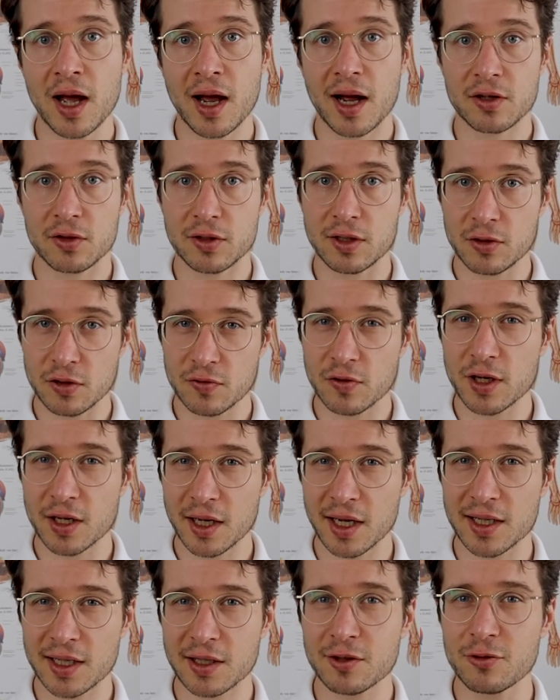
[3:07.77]
also die uns
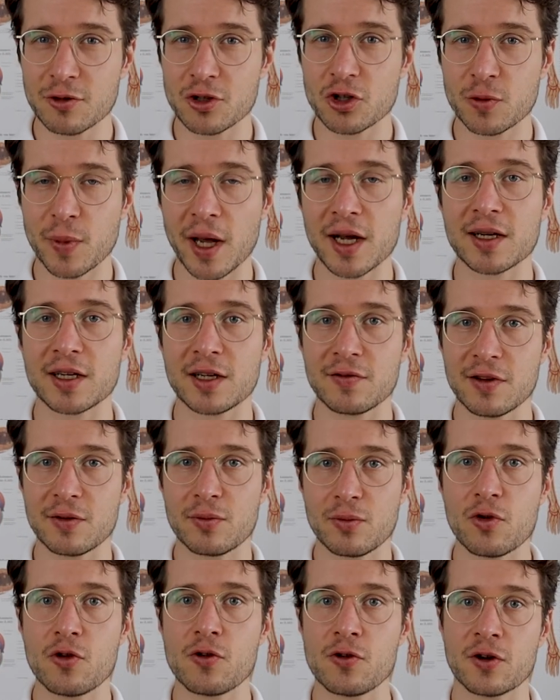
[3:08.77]
wirklich richtig gut schmecken, die wir
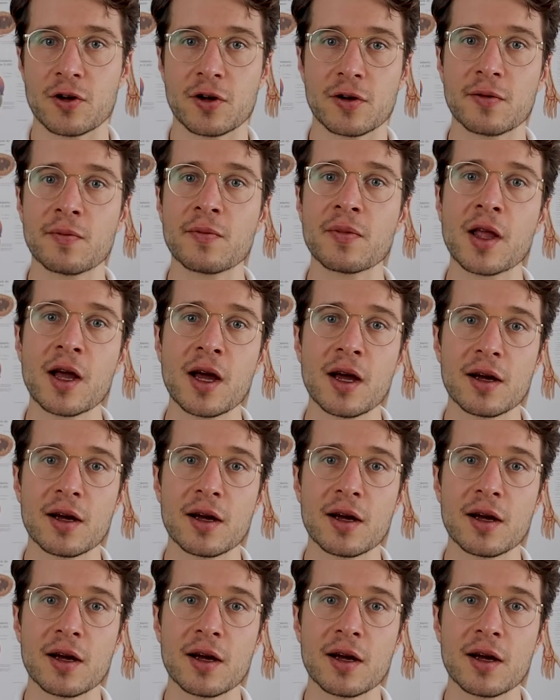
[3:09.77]
mögen.